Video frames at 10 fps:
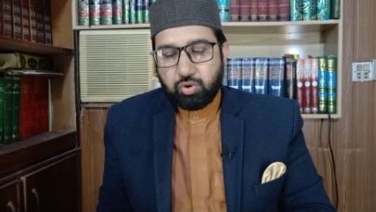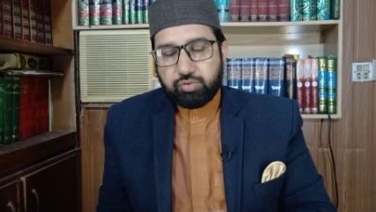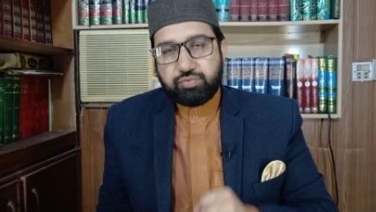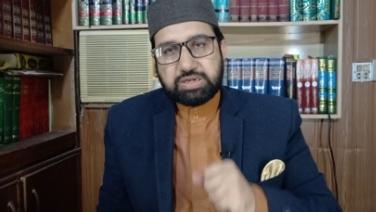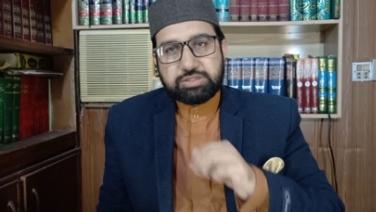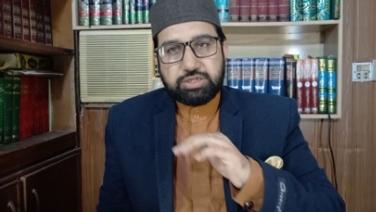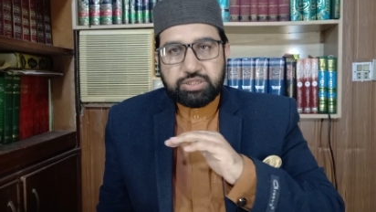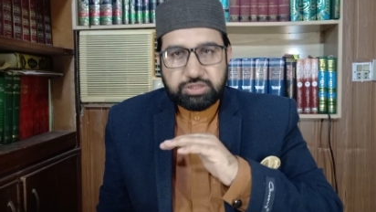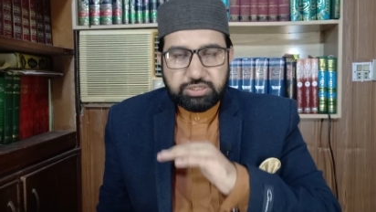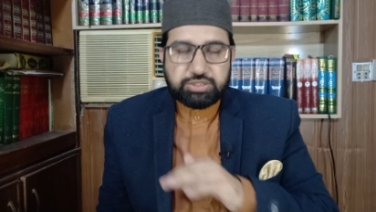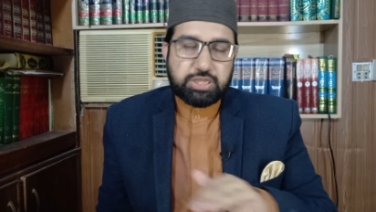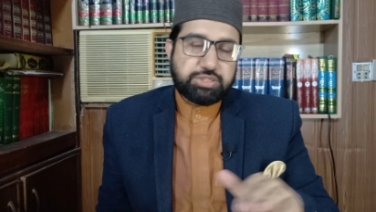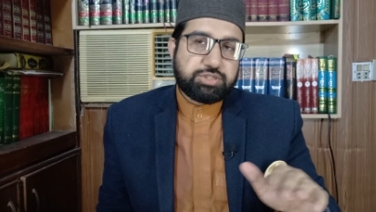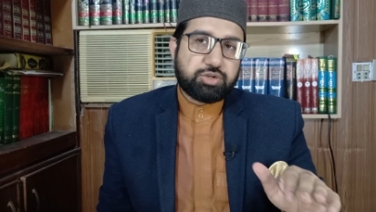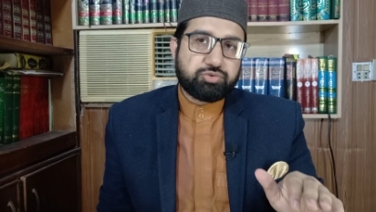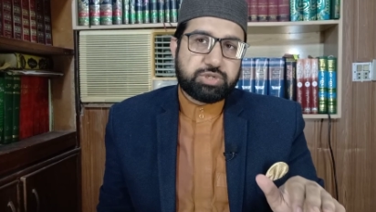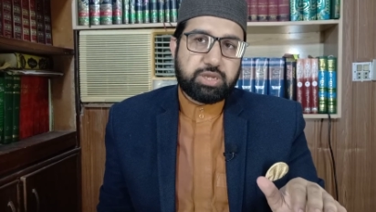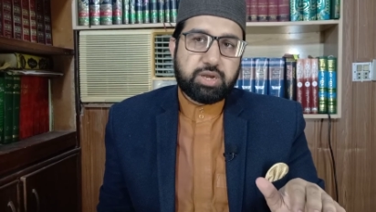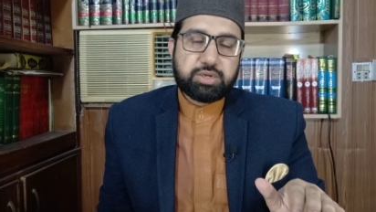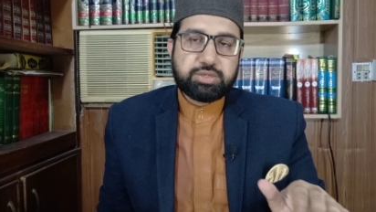और वक्त इतनी तेज़ी से
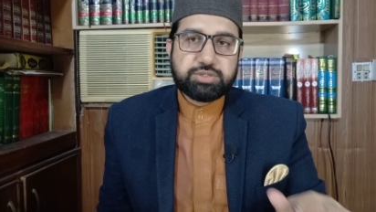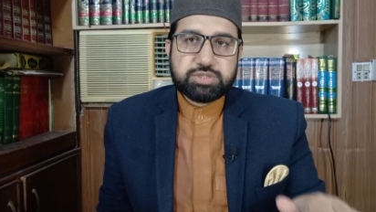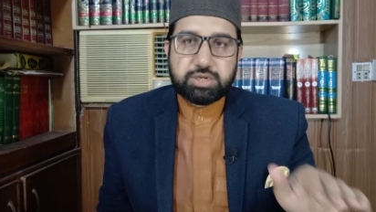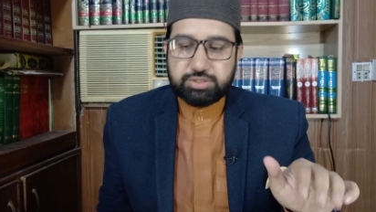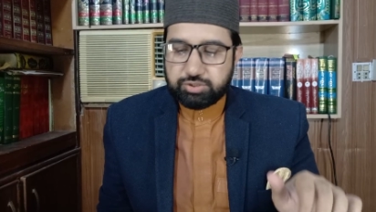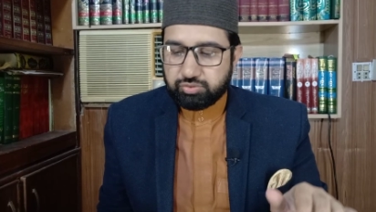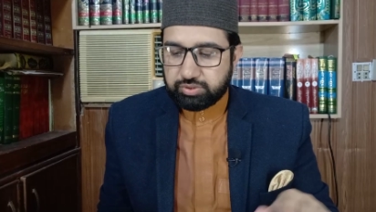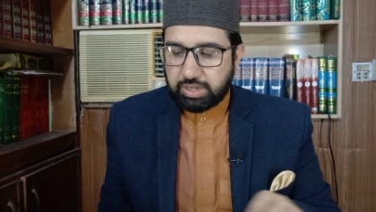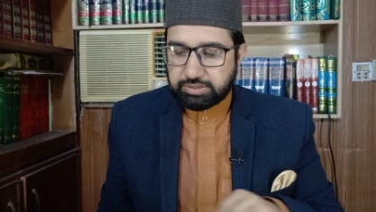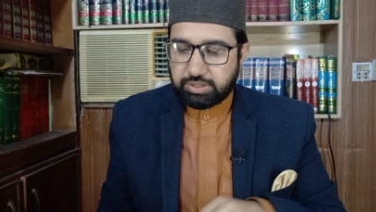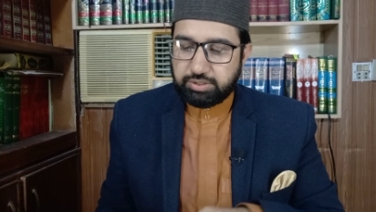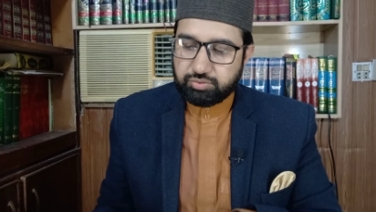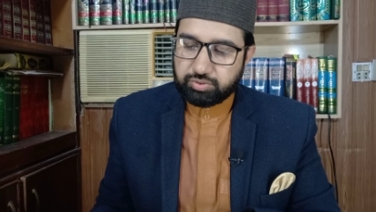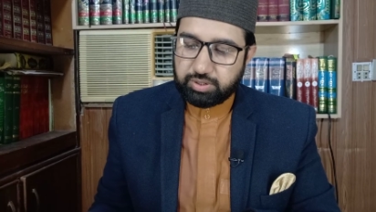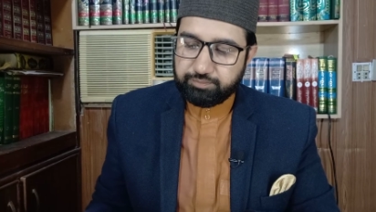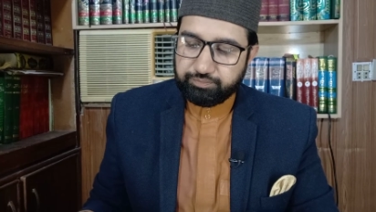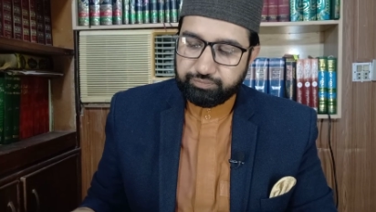गुजरेगा कि जिसका किसी को अंदाज़ा नहीं होगा